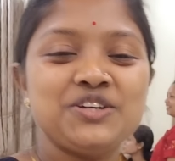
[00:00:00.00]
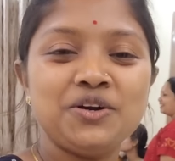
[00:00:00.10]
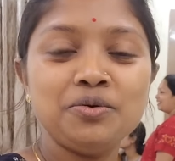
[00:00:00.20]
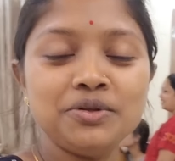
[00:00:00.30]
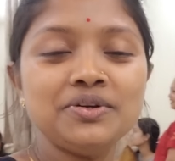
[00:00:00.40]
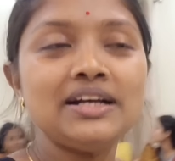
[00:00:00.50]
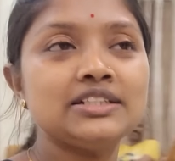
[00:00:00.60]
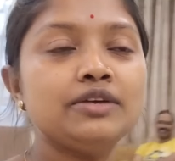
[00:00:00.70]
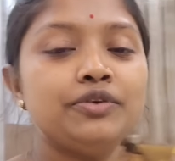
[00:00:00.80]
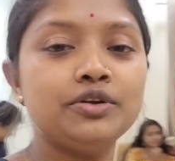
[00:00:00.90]
চলো বন্ধুরা
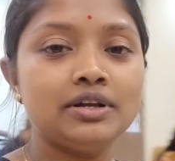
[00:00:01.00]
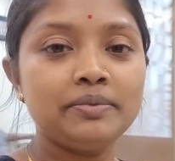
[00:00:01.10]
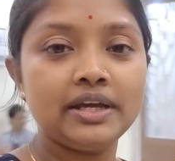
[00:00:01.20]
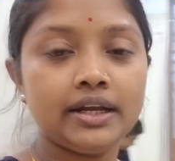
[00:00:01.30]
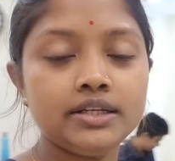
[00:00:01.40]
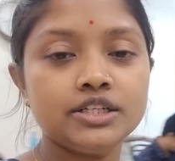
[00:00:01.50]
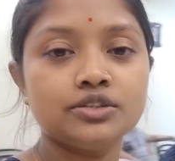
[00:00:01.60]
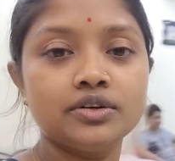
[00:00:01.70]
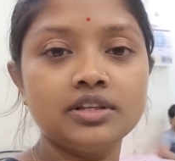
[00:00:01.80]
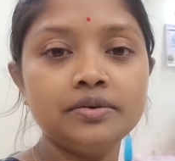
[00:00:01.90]
আজকে ভিডিওটা আমি এখানে শেষ
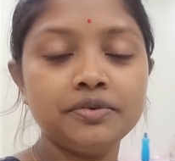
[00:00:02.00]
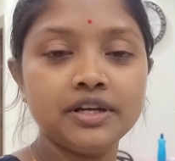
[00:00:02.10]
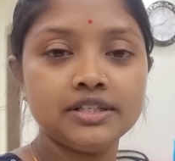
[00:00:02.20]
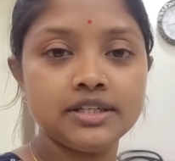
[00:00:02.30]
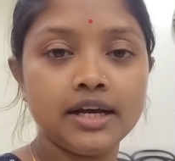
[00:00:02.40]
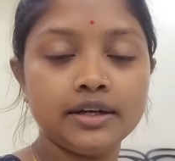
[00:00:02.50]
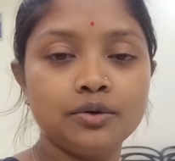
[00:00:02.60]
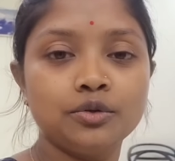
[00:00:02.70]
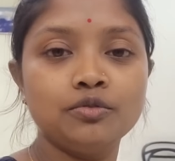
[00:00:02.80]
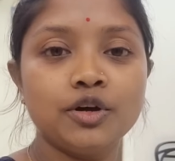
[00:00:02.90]
করে দিই ফিরে আসছি কালকে
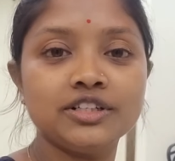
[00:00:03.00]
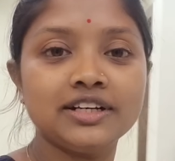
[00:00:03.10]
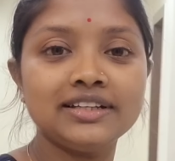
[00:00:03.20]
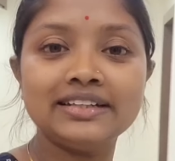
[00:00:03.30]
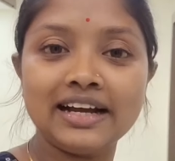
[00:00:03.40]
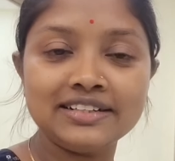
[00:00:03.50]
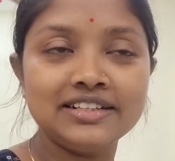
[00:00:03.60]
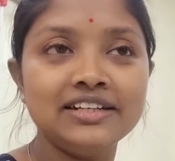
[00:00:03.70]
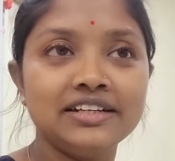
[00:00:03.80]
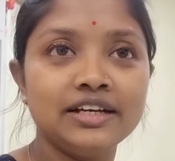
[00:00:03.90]
নতুন ব্লগের সাথে
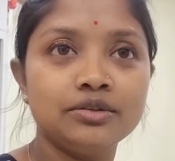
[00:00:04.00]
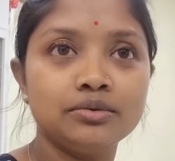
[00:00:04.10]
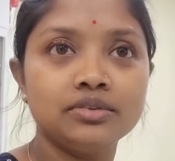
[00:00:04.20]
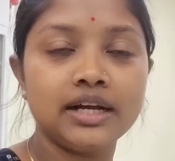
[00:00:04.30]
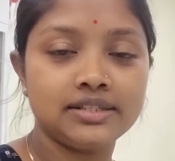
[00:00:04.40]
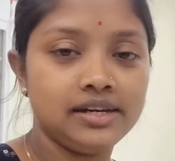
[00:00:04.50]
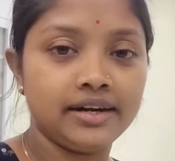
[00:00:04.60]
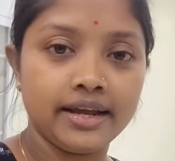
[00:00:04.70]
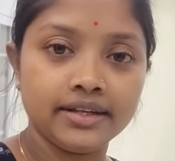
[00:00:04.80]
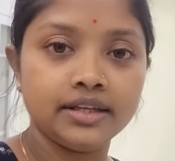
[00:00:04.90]
দার্জিলিং গিয়ে দার্জিলিং
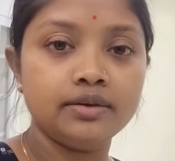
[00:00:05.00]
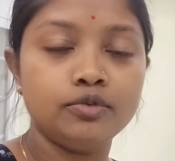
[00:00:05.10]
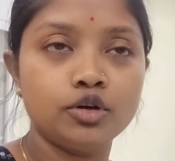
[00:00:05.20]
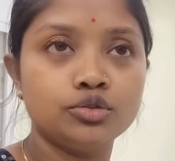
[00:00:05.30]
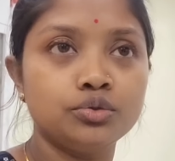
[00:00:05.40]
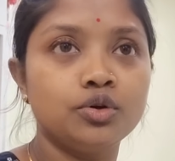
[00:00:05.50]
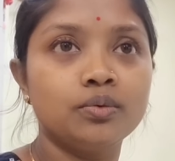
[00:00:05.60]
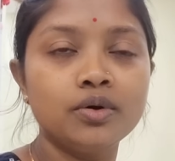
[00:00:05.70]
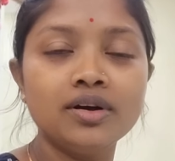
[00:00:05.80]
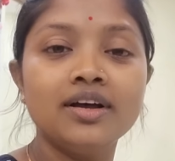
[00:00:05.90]
না এখান থেকে ব্লগ শুরু
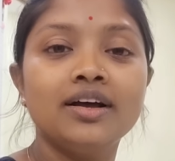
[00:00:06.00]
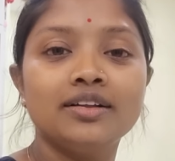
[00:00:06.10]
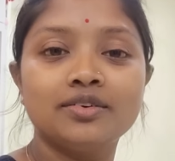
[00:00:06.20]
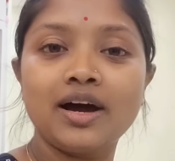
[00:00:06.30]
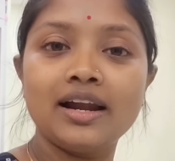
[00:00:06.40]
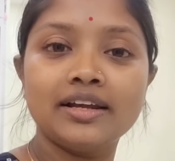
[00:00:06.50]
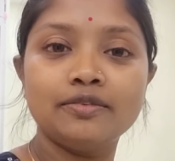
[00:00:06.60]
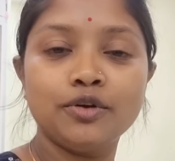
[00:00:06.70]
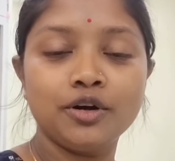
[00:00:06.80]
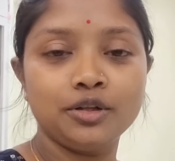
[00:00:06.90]
করব তো
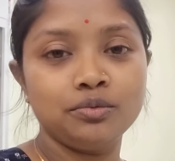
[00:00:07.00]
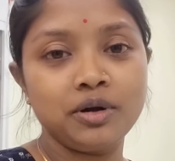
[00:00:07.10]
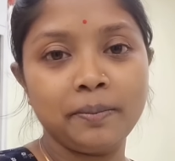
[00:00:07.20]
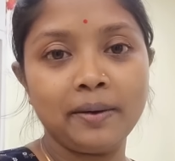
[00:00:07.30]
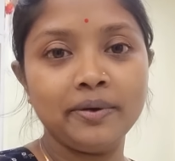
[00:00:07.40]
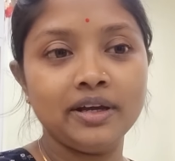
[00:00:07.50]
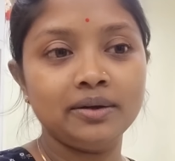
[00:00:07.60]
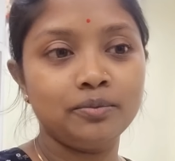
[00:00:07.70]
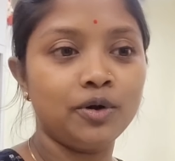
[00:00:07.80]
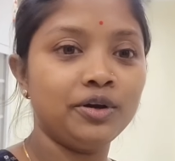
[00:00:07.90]
কালকের ব্লগটা তোমরা পাবে
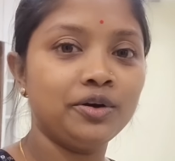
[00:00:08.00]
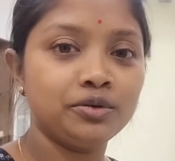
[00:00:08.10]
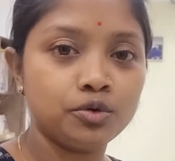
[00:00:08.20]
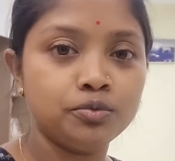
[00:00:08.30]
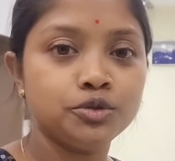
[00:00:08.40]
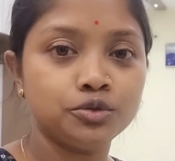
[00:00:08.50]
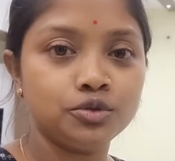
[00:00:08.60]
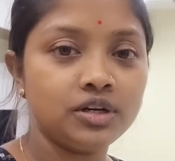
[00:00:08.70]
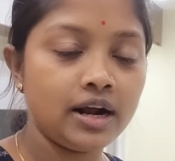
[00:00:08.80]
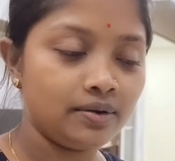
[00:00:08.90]
মনে হয় খুব
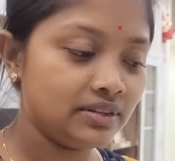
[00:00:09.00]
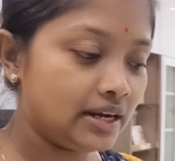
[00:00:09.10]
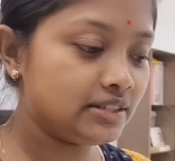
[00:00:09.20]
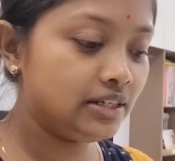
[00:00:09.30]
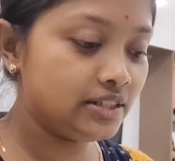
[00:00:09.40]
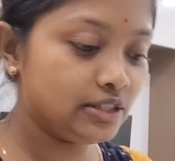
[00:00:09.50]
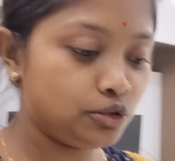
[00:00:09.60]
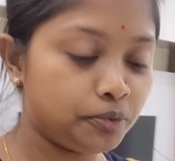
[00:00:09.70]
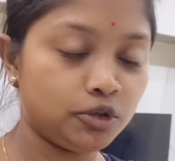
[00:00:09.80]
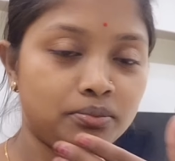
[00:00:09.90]
সুন্দর কারণ দার্জিলিং
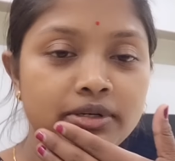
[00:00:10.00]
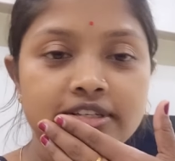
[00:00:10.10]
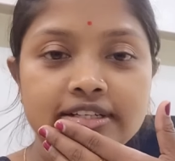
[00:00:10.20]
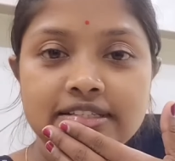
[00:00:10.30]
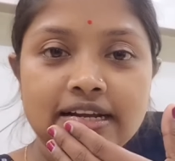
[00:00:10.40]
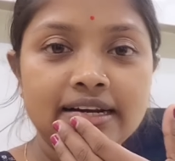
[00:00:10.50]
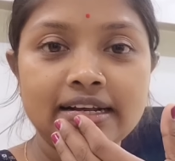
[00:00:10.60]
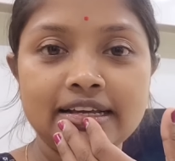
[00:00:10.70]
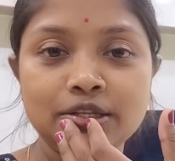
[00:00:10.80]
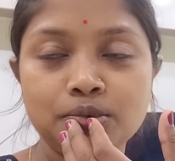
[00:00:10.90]
যেহেতু প্রথমবার যাচ্ছি জানি
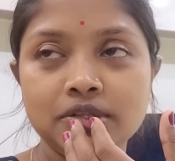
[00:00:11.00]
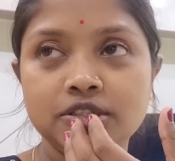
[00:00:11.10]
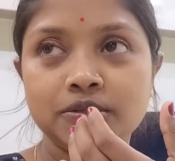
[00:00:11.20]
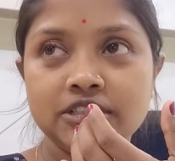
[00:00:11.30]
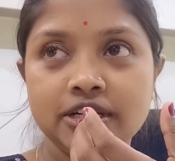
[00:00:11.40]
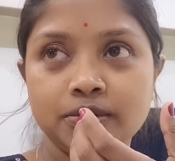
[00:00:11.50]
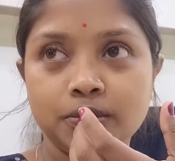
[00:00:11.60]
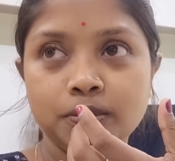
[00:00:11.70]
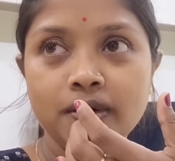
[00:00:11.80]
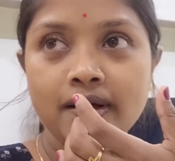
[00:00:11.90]
না কি তোমাদের সঙ্গে শেয়ার
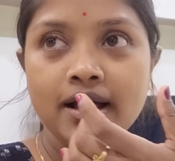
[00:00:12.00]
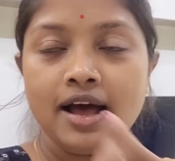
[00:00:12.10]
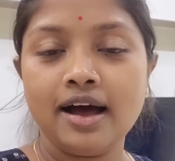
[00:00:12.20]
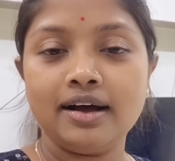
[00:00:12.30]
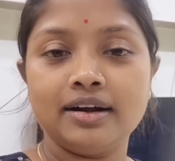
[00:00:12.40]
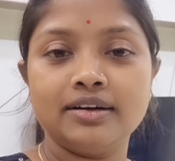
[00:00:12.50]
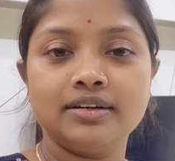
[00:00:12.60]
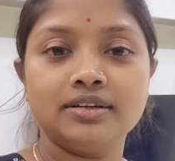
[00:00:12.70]
করব আর